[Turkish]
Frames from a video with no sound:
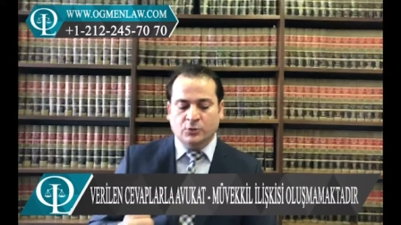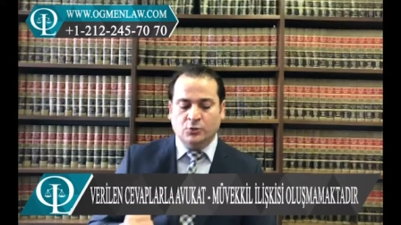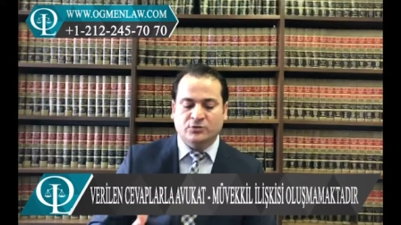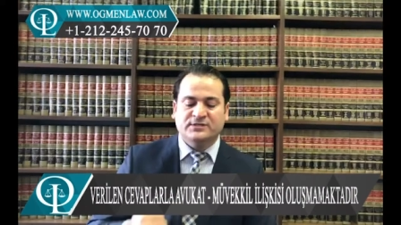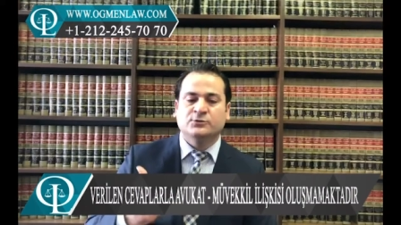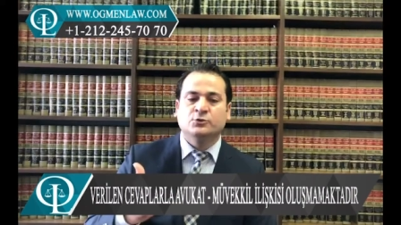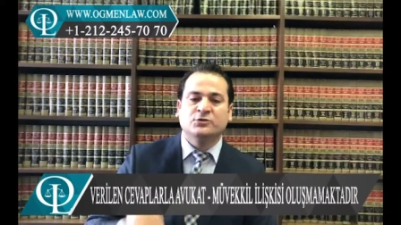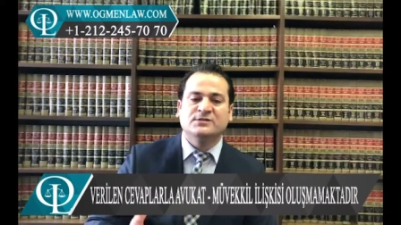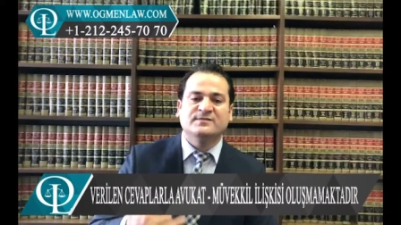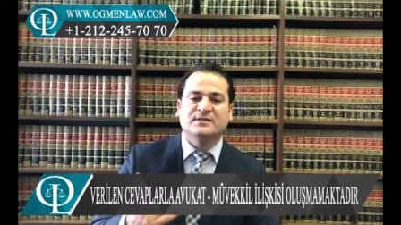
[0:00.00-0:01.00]
yoksa
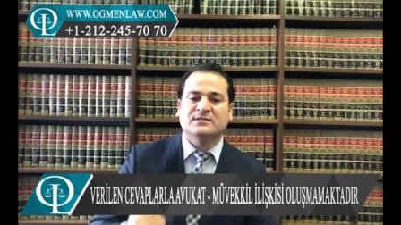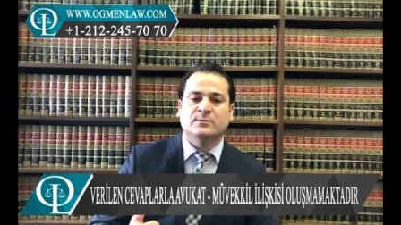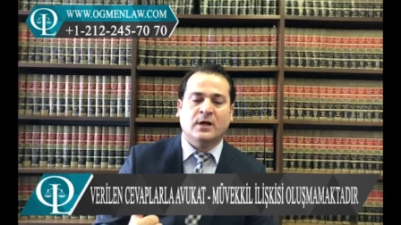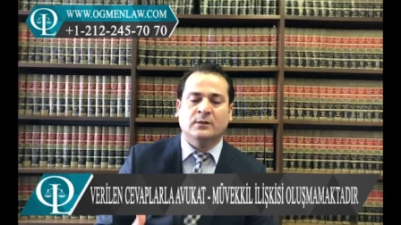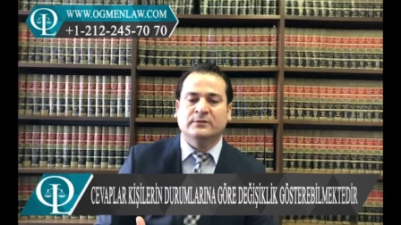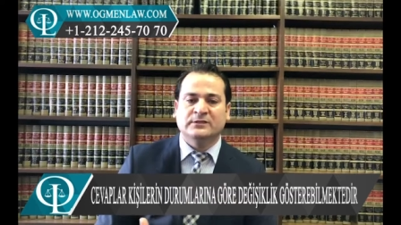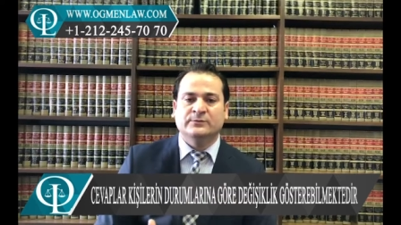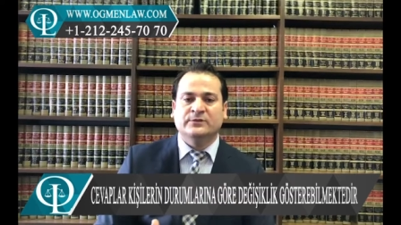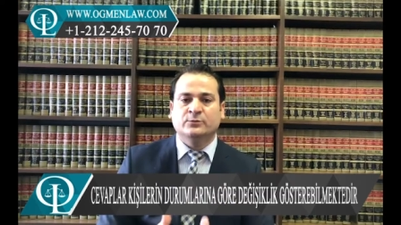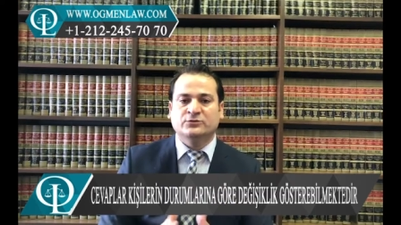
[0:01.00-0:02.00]
turist vizesimi
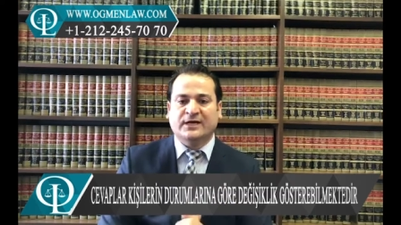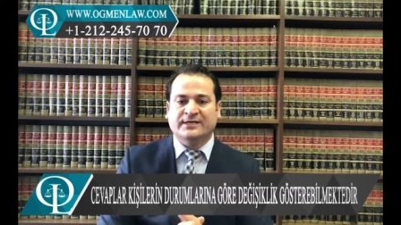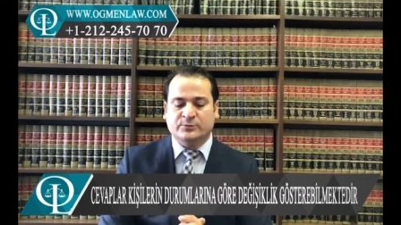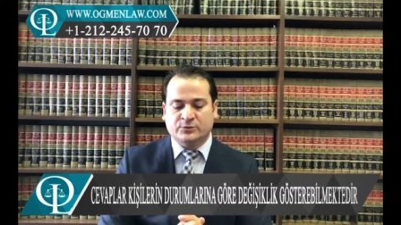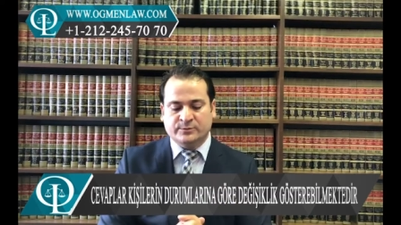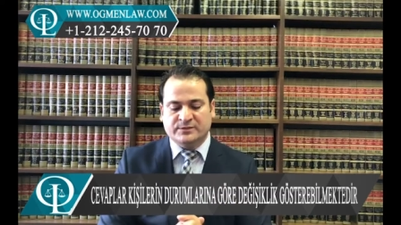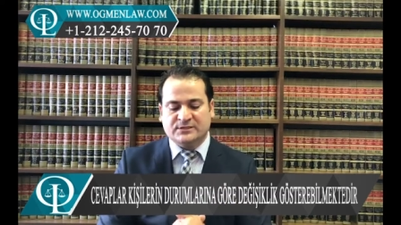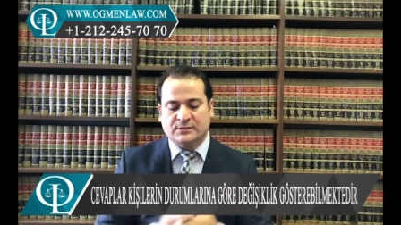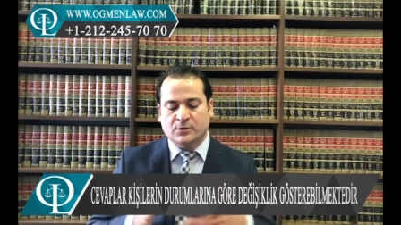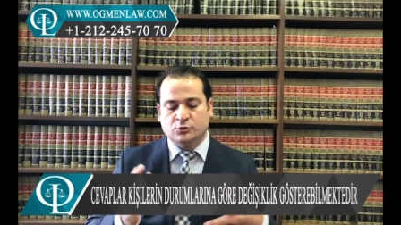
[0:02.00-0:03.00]
almalıyım diye bu
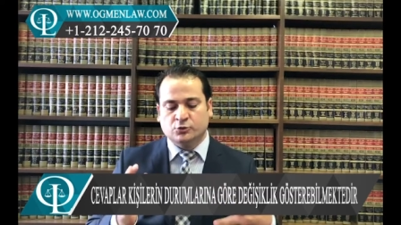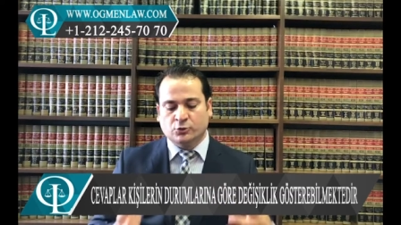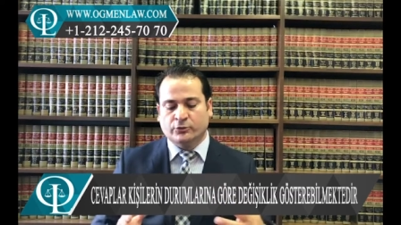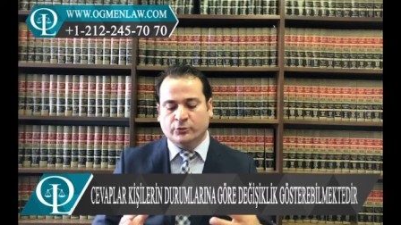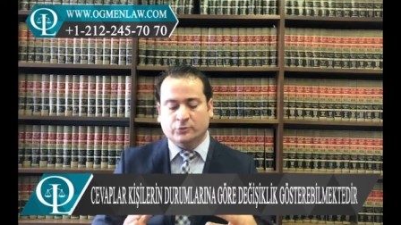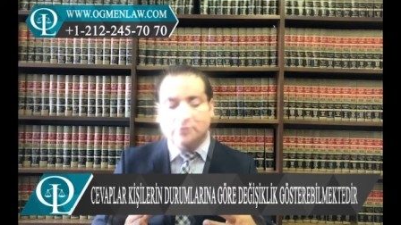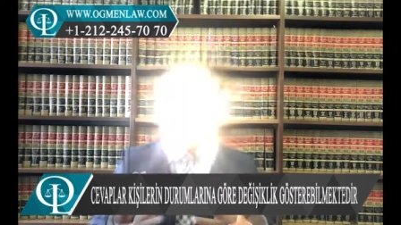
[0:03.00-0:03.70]
takipçimiz soruyor.